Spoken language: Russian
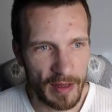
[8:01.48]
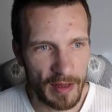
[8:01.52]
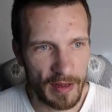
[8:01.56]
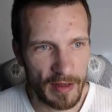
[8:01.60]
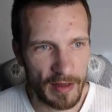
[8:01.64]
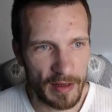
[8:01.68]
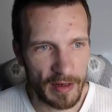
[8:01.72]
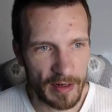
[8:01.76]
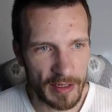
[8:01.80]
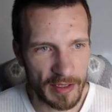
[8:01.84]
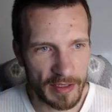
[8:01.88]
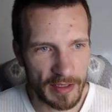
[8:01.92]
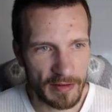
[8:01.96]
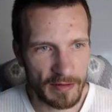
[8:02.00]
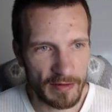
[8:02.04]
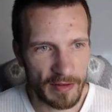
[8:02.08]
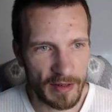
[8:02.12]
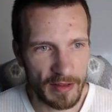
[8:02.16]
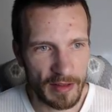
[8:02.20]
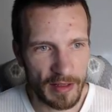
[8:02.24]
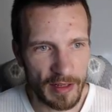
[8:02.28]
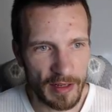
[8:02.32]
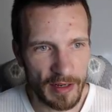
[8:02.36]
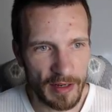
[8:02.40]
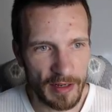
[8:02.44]
Раз, два,
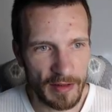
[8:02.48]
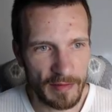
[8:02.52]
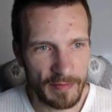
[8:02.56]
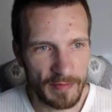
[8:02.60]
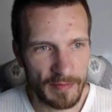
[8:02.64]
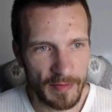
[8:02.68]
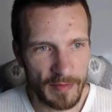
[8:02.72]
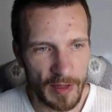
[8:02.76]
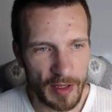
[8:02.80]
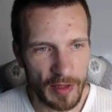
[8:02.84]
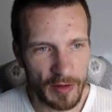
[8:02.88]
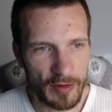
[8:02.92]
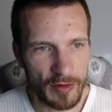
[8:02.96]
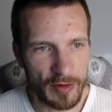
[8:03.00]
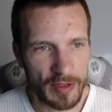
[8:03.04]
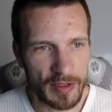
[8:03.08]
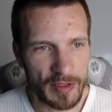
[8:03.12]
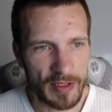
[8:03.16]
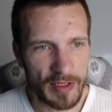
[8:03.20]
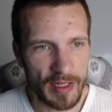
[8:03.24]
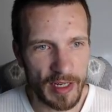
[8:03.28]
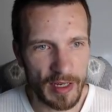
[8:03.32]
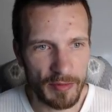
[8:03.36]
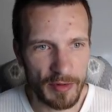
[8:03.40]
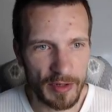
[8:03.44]
три. Идет
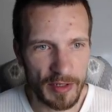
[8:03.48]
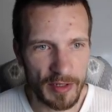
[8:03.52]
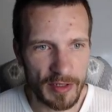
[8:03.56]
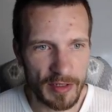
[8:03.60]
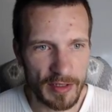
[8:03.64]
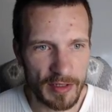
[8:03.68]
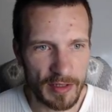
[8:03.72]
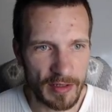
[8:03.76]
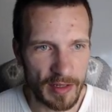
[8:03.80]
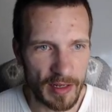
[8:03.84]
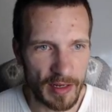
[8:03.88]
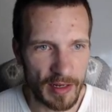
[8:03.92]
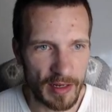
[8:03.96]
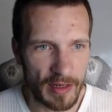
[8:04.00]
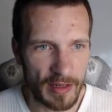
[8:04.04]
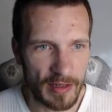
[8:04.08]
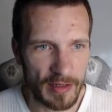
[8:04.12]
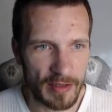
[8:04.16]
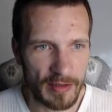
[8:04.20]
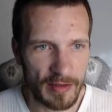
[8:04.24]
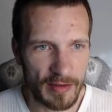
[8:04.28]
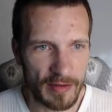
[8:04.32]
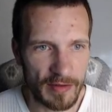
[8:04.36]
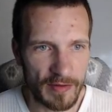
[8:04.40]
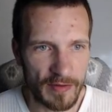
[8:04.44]
запись на
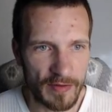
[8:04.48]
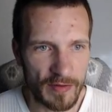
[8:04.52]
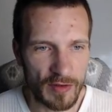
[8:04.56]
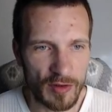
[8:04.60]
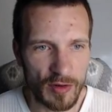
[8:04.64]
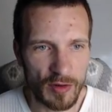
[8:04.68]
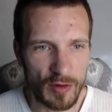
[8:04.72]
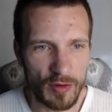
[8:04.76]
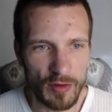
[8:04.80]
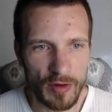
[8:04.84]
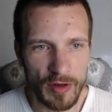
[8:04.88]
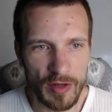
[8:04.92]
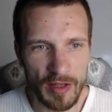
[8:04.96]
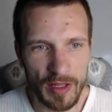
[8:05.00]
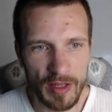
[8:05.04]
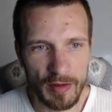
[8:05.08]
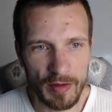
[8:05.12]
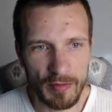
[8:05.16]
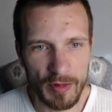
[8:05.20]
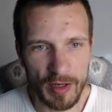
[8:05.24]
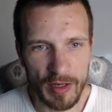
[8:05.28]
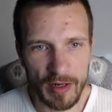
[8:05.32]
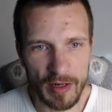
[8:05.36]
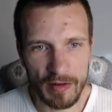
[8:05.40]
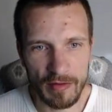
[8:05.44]
встроенный
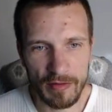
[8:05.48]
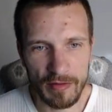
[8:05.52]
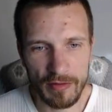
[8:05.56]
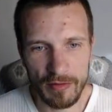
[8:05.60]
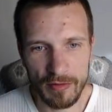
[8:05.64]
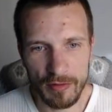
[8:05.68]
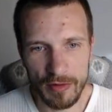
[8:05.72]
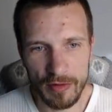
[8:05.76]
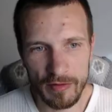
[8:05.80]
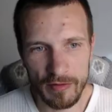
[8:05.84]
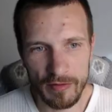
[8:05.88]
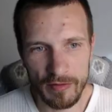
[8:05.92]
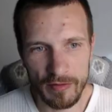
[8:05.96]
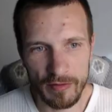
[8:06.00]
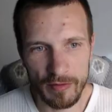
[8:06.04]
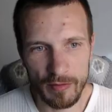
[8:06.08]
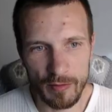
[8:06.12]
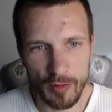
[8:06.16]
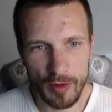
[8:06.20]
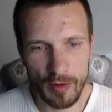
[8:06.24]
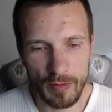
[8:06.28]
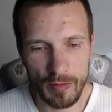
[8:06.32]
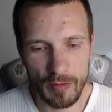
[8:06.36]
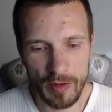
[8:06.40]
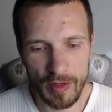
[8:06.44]
микрофон в
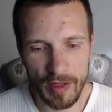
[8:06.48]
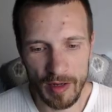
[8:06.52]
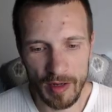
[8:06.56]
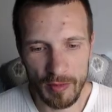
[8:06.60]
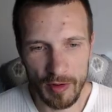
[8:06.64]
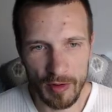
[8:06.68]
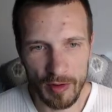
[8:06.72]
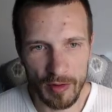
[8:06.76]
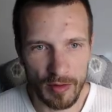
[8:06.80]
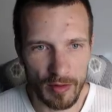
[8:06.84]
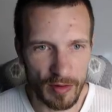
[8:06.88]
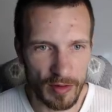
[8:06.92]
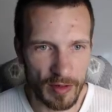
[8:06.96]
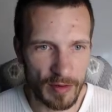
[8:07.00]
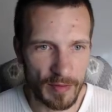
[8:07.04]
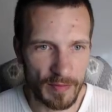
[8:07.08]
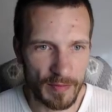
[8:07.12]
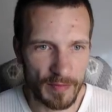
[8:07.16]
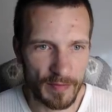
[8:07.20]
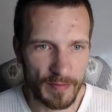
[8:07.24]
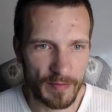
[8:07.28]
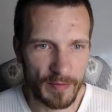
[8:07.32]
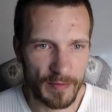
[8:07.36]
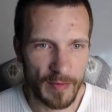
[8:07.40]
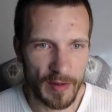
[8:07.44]
мой моноблок.
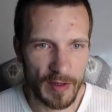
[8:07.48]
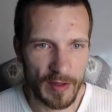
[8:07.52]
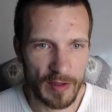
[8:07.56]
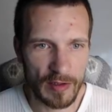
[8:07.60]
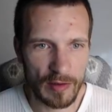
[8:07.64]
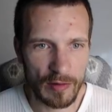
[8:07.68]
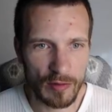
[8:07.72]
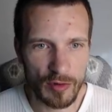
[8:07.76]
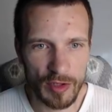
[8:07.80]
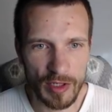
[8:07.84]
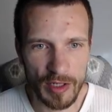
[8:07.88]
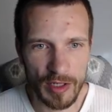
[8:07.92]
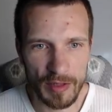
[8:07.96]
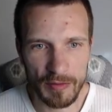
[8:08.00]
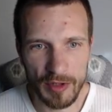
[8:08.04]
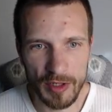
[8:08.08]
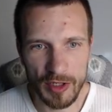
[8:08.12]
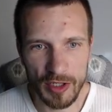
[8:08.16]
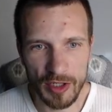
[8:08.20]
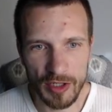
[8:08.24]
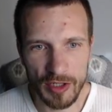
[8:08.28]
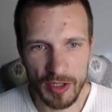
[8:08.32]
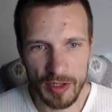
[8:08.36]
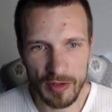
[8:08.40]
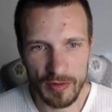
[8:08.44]
Слушаем
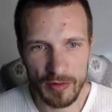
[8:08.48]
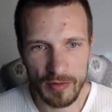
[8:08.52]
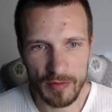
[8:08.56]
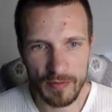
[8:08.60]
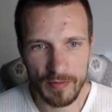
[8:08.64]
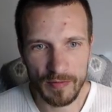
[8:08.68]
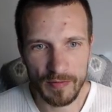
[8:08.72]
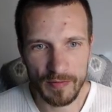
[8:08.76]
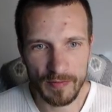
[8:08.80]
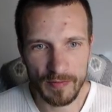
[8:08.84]
тишину.